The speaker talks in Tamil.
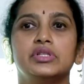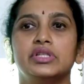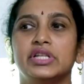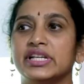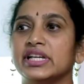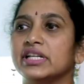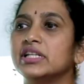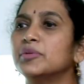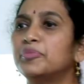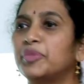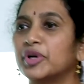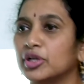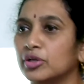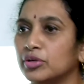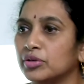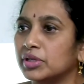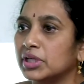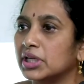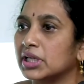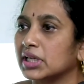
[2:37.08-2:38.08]
நீங்கள் என்ன
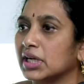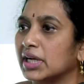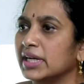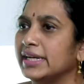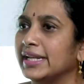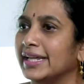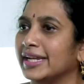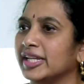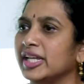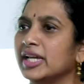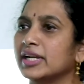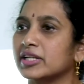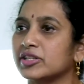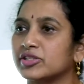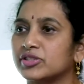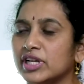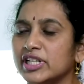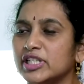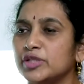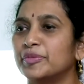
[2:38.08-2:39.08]
பண்ணணுன்னாக்கா நிறைய
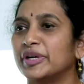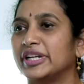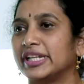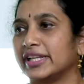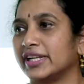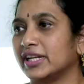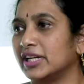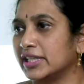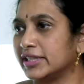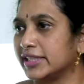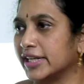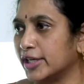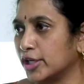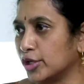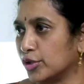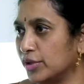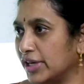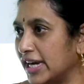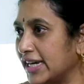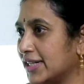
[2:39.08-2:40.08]
ரிசர்ச் மெட்டீரியலாக
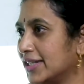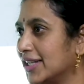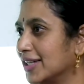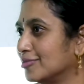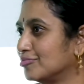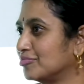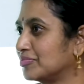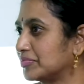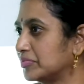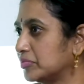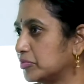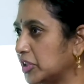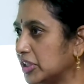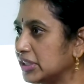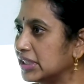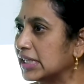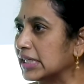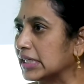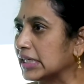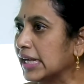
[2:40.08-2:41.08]
தேடணும் நெட்டில்
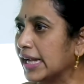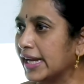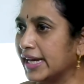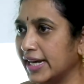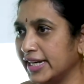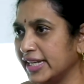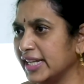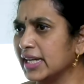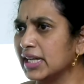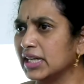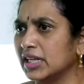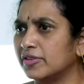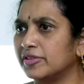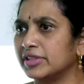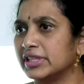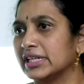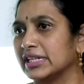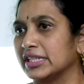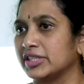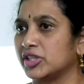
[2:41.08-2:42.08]
புரியுதா ஏன்னா நீங்களும்
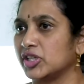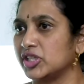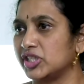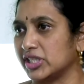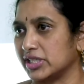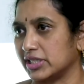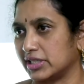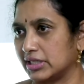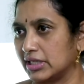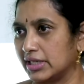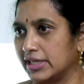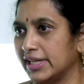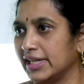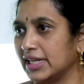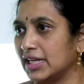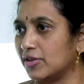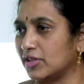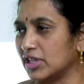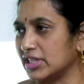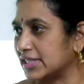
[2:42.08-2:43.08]
வந்து ரிசர்ச்சர்ஸ்
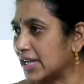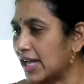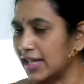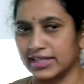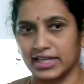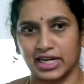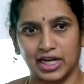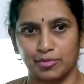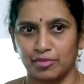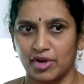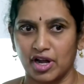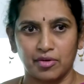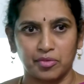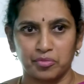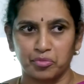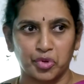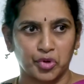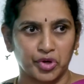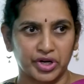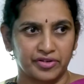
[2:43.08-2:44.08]
நீங்களும் வந்து சாதாரணமாக
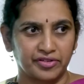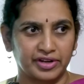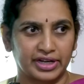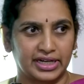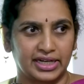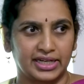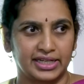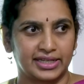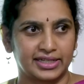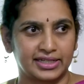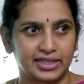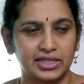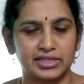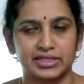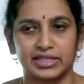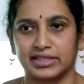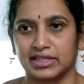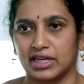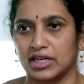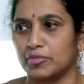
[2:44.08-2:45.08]
போகிறவங்க இல்லை ஆ
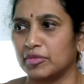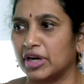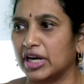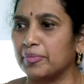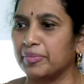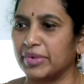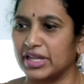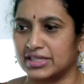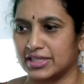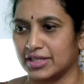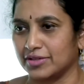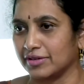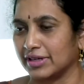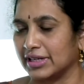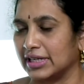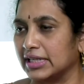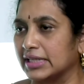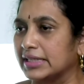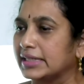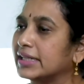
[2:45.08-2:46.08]
சாதாரணமான
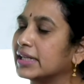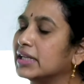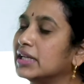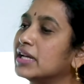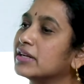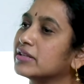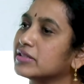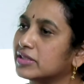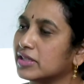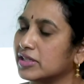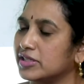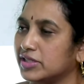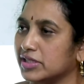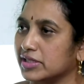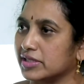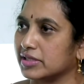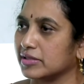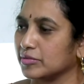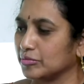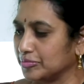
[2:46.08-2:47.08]
பேசுகிறவங்க இல்லை நீங்கள்லாம்
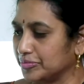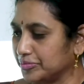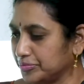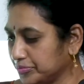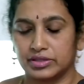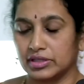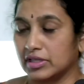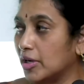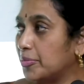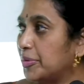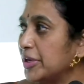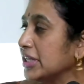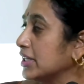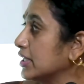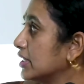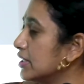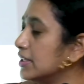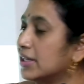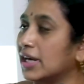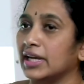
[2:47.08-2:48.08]
ரிசர்ச்சர்ஸ் ஸோ
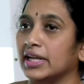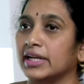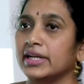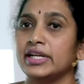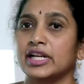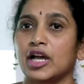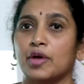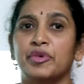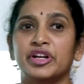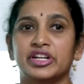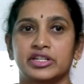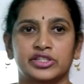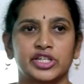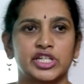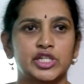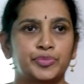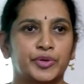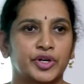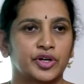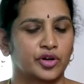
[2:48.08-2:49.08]
அப்படிங்கிறதுனால நாம்
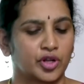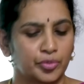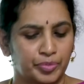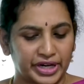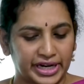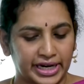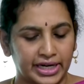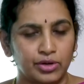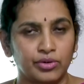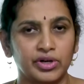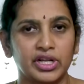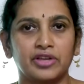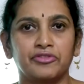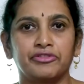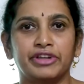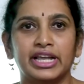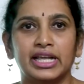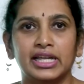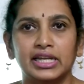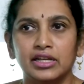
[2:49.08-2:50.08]
ரிசர்ச் பண்ணணும் இப்போ என்னுடைய
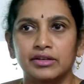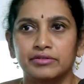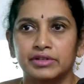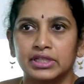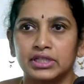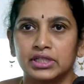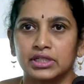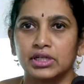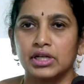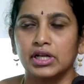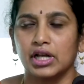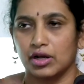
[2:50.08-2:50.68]
வேலை வந்து